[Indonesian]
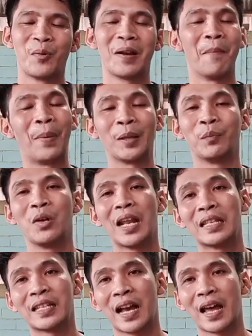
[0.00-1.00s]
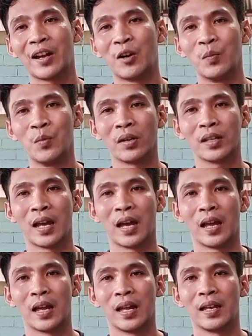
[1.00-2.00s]
Udah 4 bulan sekarang
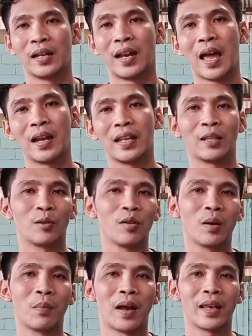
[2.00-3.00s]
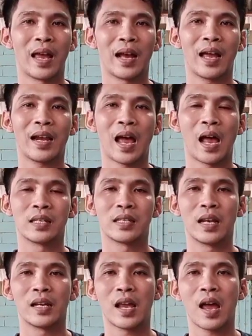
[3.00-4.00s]
umurnya dan itu kebanyakan
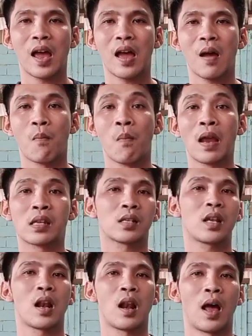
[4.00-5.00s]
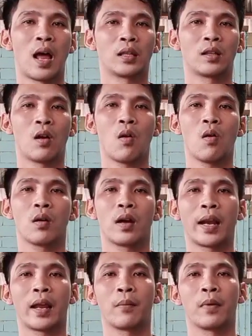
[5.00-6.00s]
hasilnya base girl atau
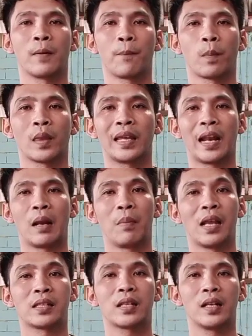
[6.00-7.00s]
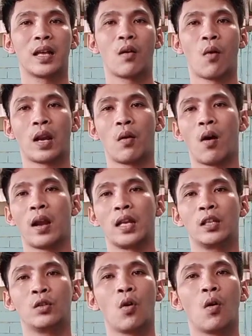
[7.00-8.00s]
grand grand base girl ya warna-warna
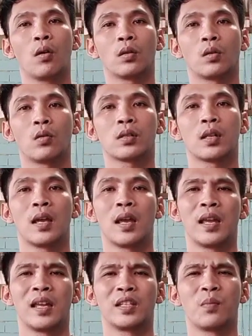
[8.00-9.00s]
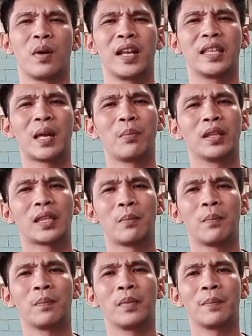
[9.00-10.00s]
hijau terus cuman
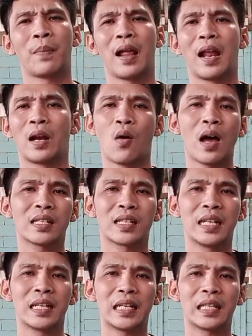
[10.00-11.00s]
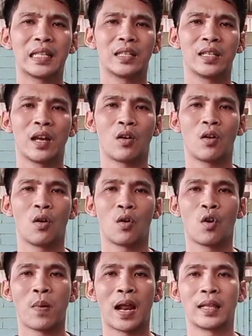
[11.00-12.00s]
hitam-hitam di pala doang sedikit yang
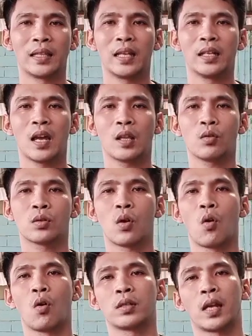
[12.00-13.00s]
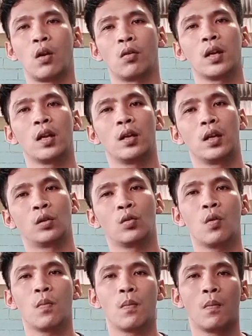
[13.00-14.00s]
kalau gue perhatiin ya terus kalau selonya
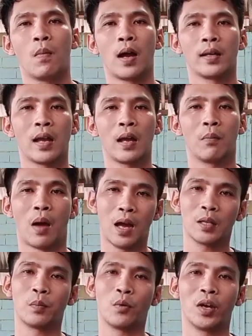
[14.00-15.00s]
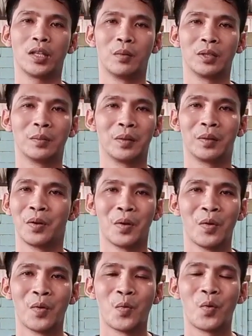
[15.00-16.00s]
itu banyak banget kok ya teman-teman
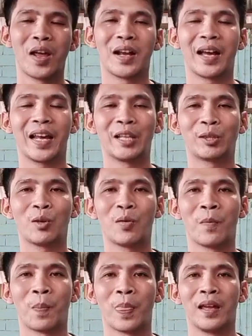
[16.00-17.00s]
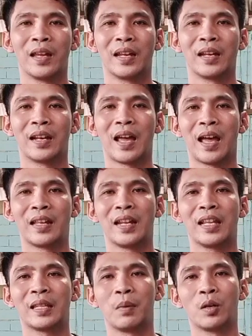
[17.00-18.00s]
udah nggak kehitung nah
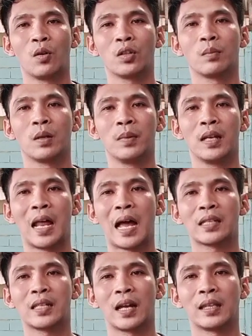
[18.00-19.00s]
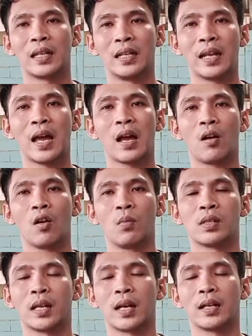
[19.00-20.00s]
jadi teman gue cuman bilang sih kata dia kalau
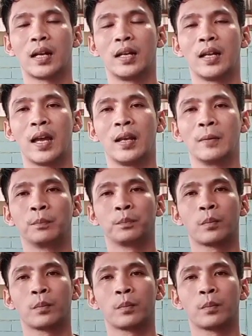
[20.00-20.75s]
misalkan kalian